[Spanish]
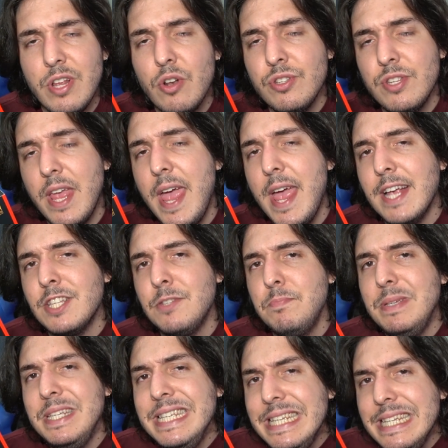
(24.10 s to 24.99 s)
de los
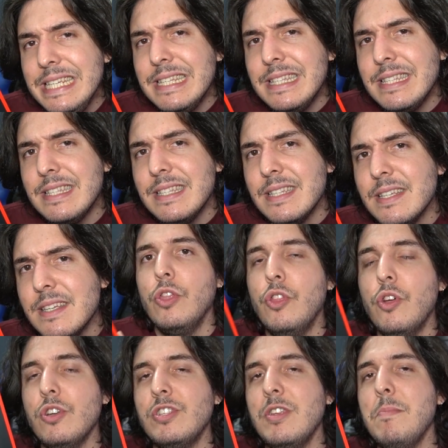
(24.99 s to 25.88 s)
XPGs
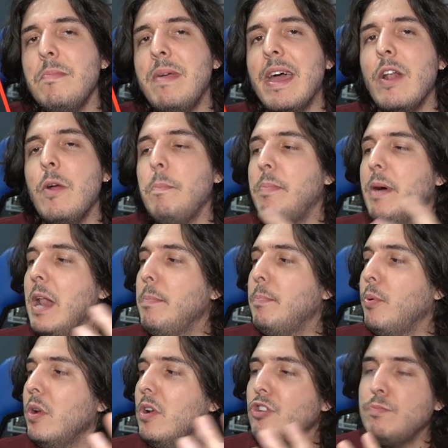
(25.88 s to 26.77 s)
nos enviaron para
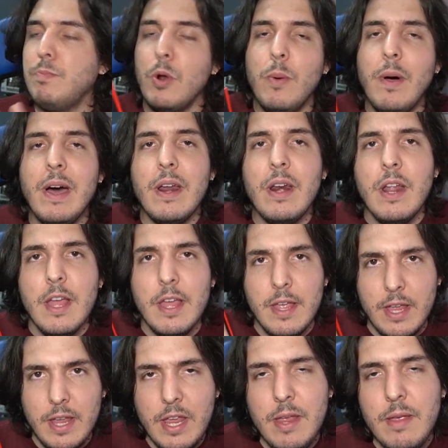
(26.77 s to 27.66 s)
poderlos probar
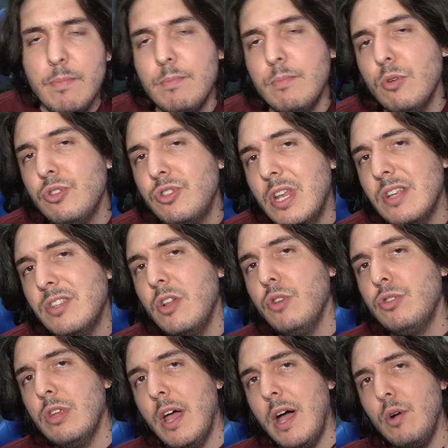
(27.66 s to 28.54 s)
y
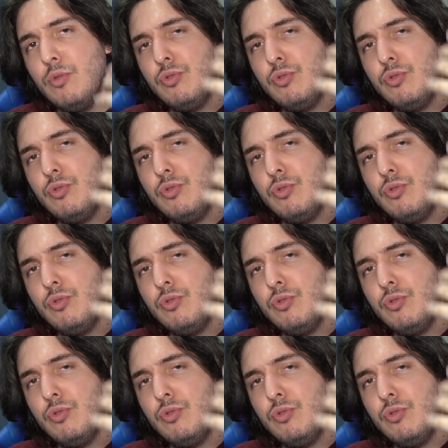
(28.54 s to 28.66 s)
mostrárselos a